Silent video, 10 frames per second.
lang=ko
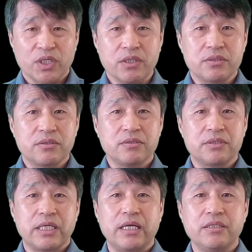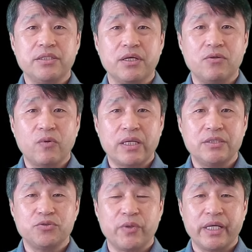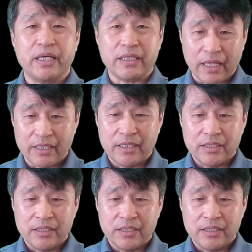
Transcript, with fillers: 어떠어떠한 결과를 초래하다,